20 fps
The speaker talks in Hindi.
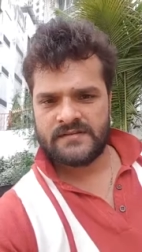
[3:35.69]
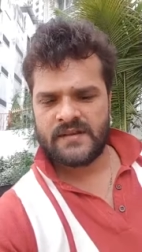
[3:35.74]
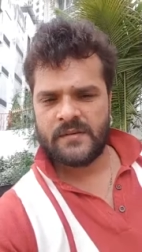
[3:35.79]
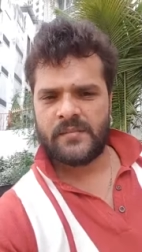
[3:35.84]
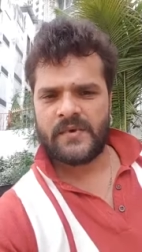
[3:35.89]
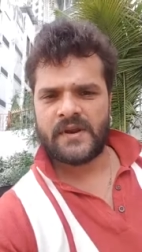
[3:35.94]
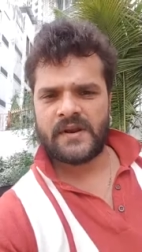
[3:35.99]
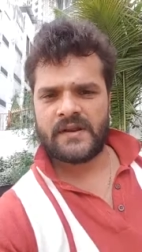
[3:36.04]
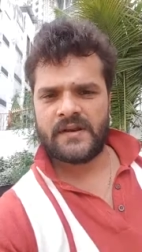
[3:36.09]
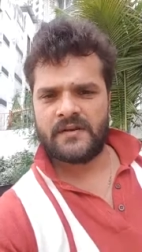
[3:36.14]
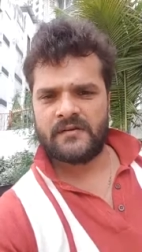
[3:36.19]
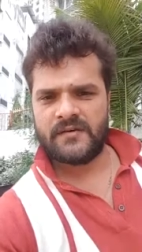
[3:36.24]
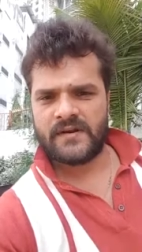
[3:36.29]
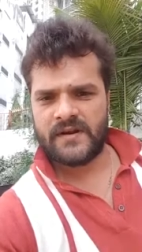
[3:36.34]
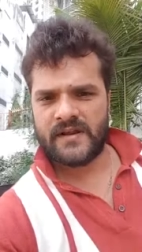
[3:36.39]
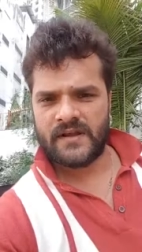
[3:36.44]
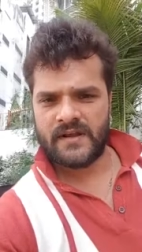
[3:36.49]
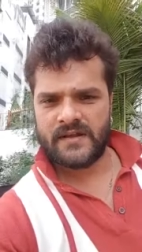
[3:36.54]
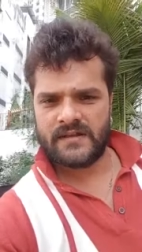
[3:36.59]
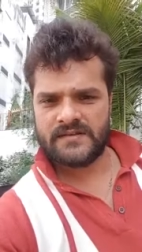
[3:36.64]
छपरा
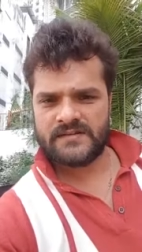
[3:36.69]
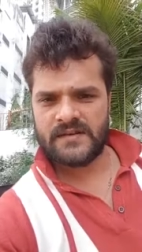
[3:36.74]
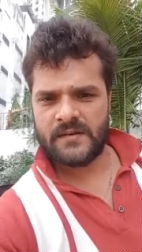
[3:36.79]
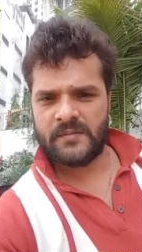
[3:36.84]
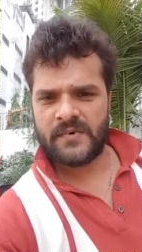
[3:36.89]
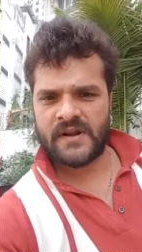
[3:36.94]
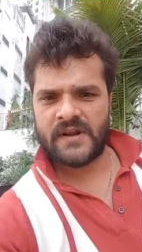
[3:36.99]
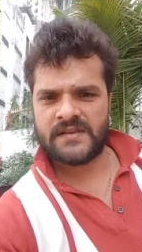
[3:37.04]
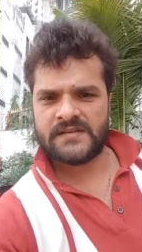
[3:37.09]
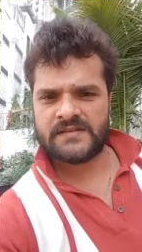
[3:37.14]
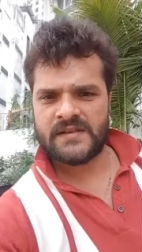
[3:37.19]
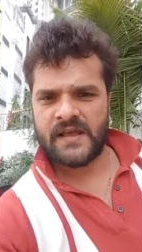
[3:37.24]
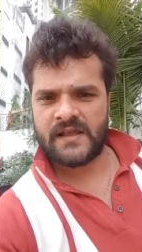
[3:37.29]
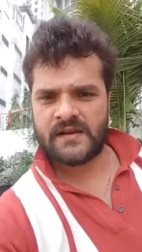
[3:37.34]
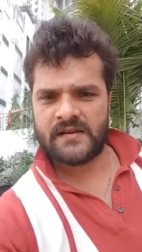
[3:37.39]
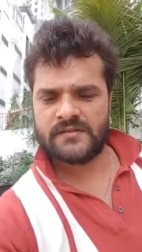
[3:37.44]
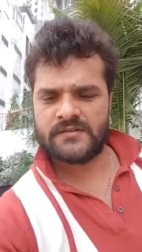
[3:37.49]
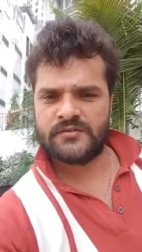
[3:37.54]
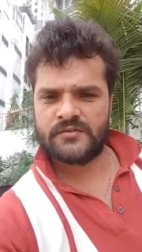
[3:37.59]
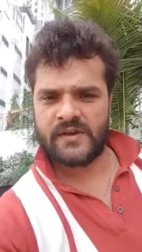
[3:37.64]
कलवंडा छपरा
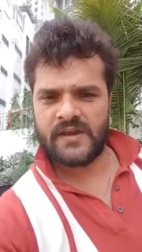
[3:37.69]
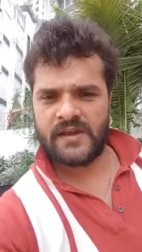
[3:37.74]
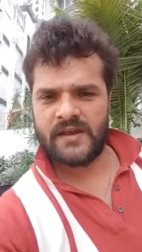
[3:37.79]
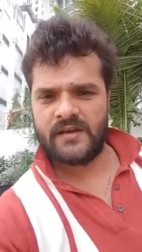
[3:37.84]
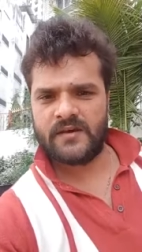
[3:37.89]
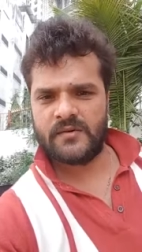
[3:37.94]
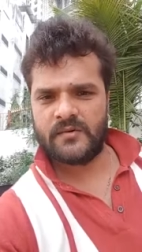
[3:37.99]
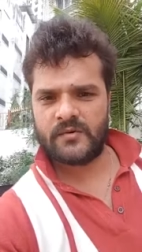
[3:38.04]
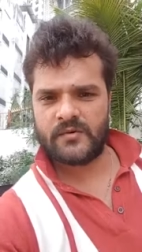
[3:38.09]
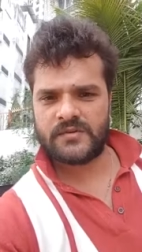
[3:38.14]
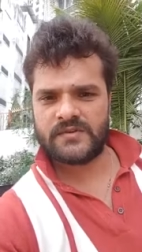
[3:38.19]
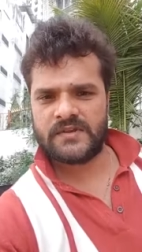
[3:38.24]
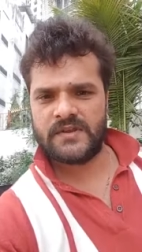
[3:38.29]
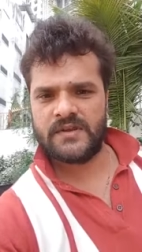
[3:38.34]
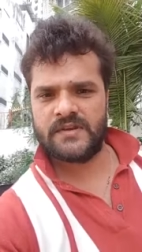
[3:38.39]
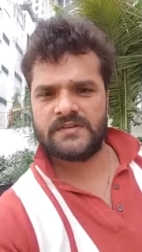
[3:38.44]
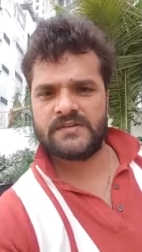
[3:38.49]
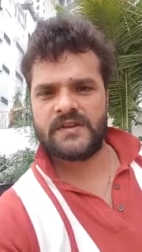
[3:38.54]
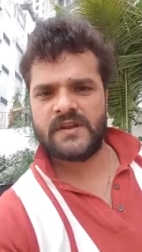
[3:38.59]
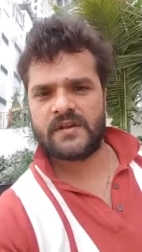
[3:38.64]
सारण जो है वो
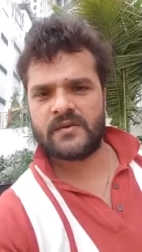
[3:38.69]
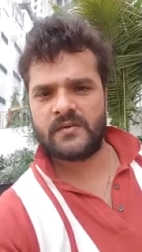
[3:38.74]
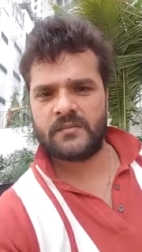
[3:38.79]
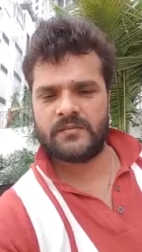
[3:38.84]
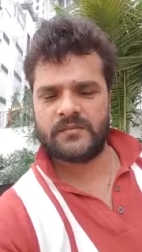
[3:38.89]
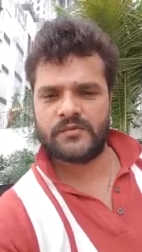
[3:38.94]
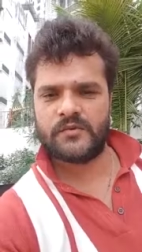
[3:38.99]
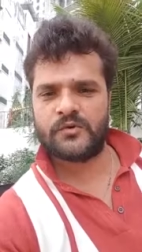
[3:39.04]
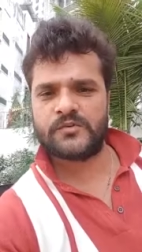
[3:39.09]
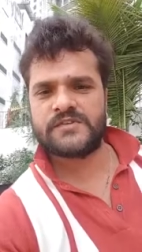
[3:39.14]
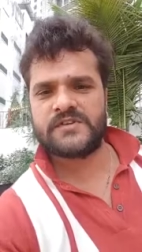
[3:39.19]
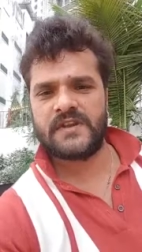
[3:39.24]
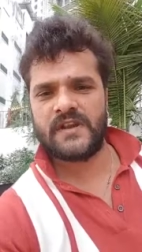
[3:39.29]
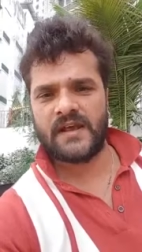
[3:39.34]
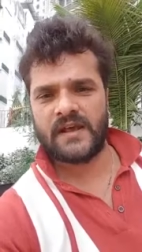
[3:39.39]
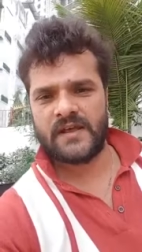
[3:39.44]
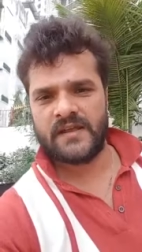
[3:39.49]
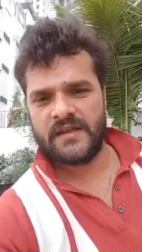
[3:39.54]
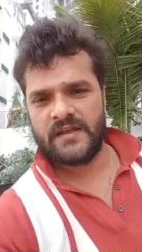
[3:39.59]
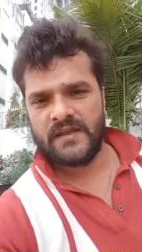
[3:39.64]
तीन जिला को दो
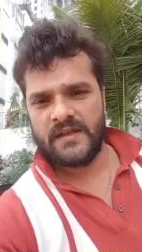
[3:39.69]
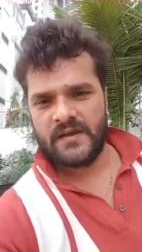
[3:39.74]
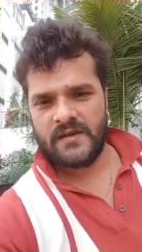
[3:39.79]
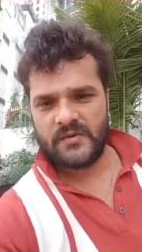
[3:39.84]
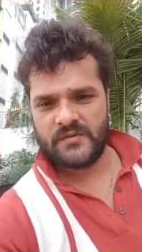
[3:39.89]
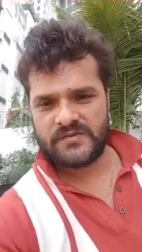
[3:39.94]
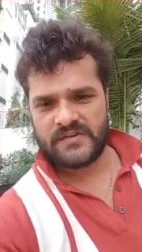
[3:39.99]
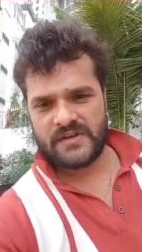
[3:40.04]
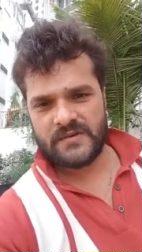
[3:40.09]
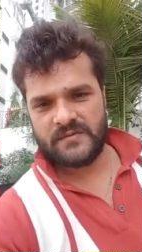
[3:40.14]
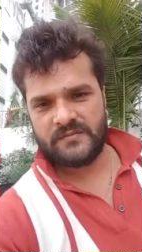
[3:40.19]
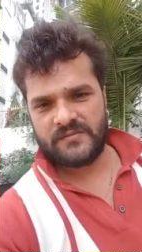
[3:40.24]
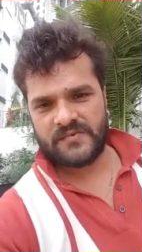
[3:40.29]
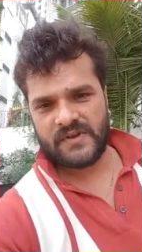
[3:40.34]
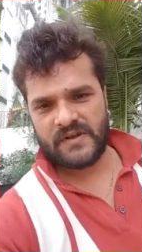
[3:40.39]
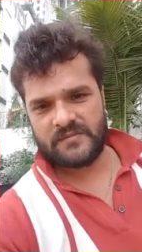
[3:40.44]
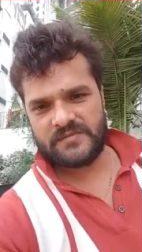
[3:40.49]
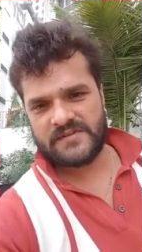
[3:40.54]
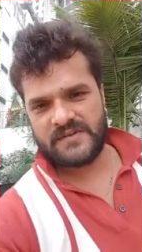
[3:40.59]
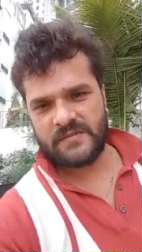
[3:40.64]
जिला उसके
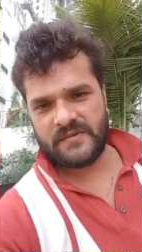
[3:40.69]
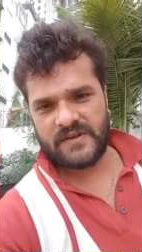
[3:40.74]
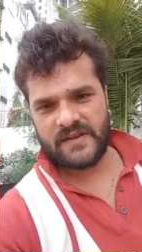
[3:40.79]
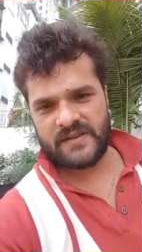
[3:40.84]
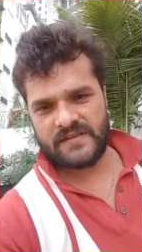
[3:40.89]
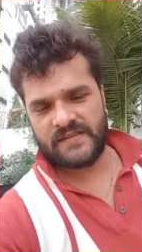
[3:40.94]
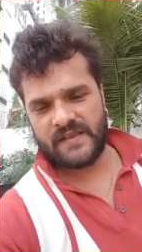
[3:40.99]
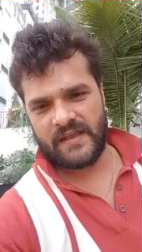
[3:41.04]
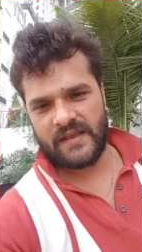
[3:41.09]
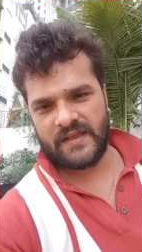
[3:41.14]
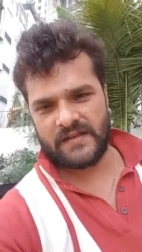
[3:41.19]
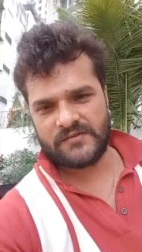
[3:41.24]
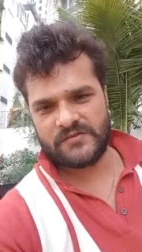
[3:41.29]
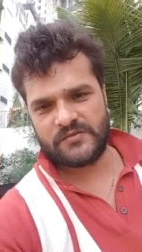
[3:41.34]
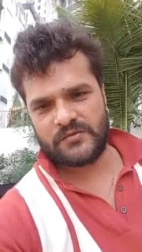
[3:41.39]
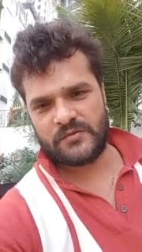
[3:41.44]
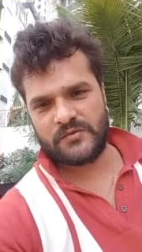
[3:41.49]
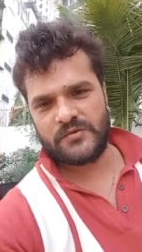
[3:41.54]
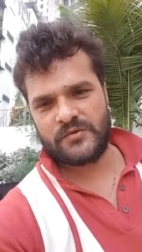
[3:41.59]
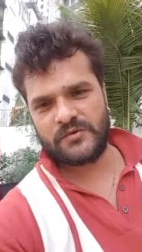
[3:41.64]
कब्ज़े में रहता है
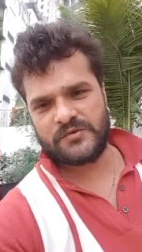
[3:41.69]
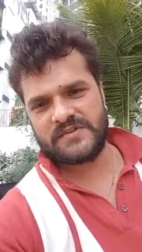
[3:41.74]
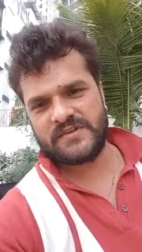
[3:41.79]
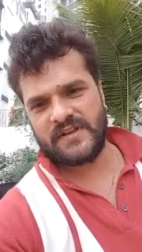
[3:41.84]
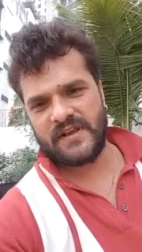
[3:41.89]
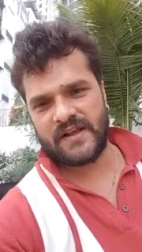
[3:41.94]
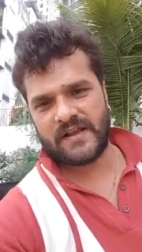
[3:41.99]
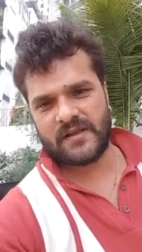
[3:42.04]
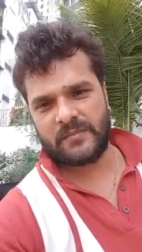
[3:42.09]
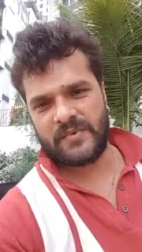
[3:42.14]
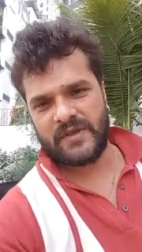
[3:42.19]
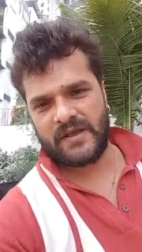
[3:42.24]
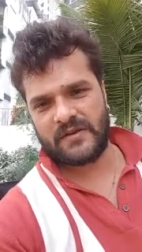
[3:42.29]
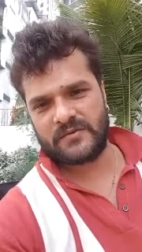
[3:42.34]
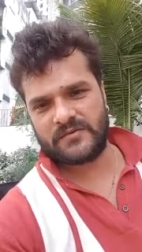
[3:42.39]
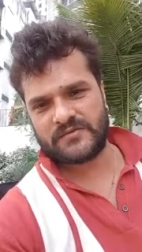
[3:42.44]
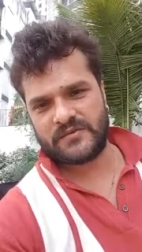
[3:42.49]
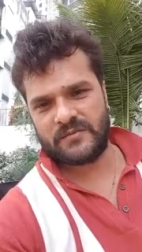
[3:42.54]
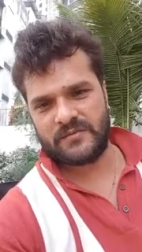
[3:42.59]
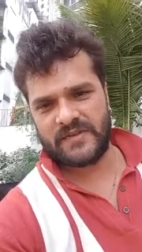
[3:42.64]
तो दो जिला का
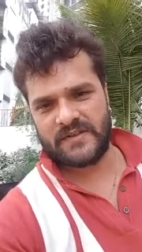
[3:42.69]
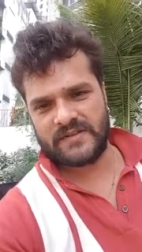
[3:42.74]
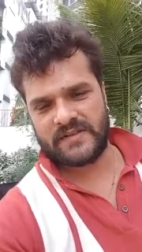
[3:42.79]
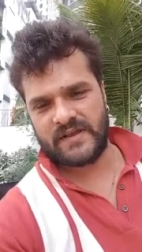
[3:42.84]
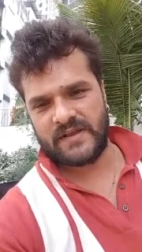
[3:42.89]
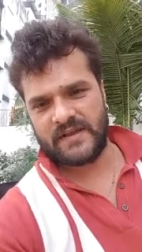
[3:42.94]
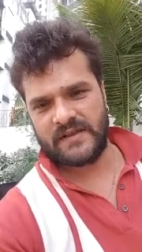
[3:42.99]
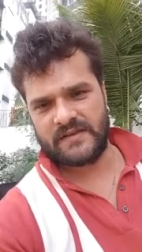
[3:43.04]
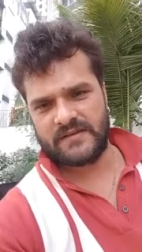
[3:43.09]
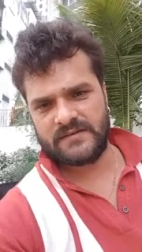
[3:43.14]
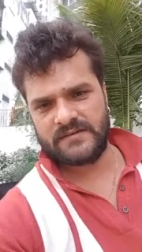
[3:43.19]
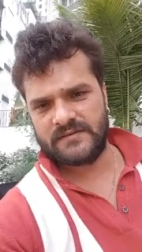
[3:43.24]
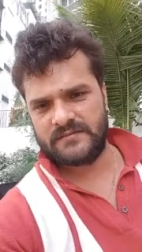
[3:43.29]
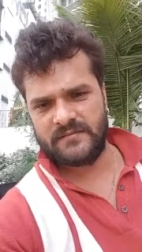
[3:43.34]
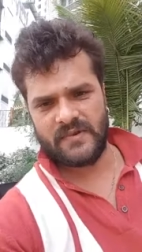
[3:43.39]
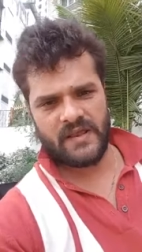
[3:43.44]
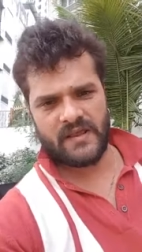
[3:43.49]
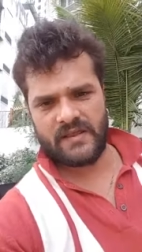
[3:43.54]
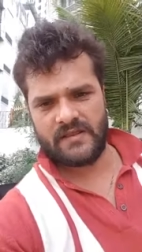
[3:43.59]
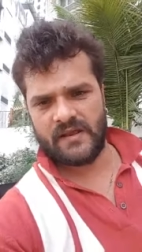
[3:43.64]
प्यार उसको मिलता है
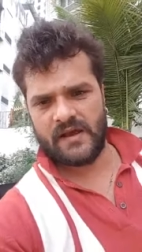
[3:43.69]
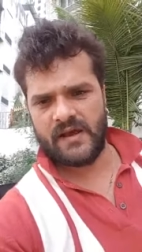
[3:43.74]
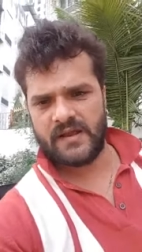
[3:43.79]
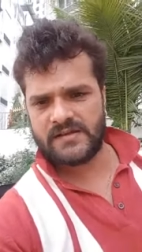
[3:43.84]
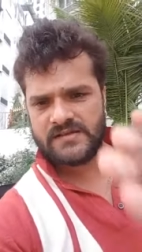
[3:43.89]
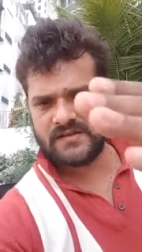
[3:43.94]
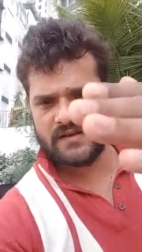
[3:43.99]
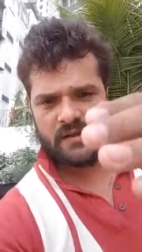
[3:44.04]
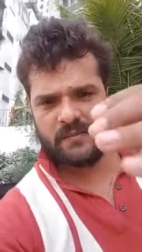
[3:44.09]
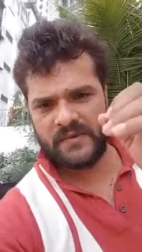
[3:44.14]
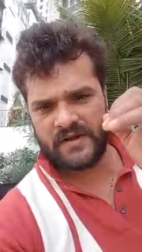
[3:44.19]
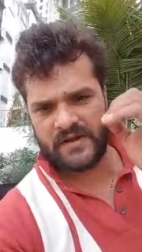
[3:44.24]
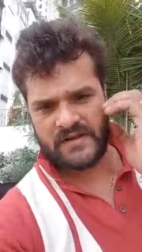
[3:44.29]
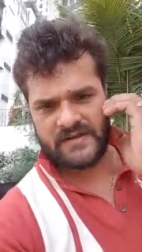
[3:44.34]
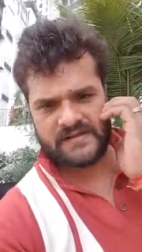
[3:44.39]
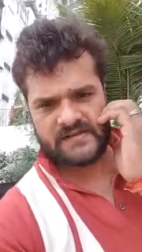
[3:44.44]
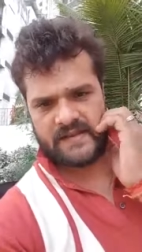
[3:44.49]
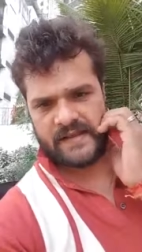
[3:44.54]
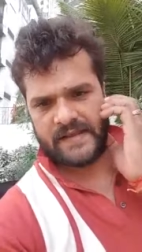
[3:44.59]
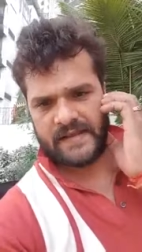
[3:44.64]
मैं हर जिला मेरे
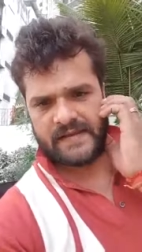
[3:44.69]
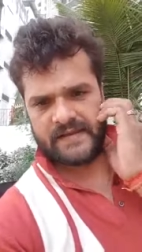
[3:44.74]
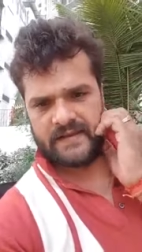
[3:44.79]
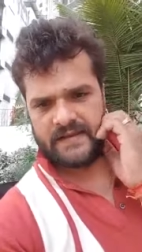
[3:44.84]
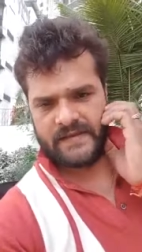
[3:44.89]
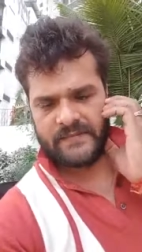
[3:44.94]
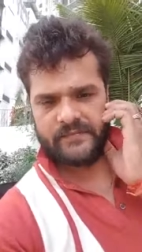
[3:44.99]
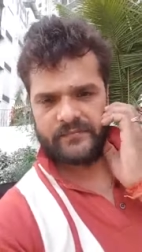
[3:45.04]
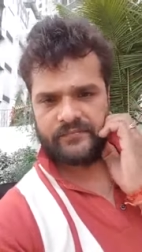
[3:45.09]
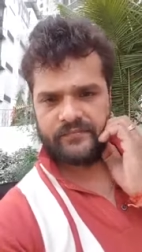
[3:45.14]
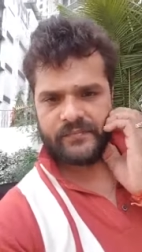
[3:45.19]
लिए सक्रिय है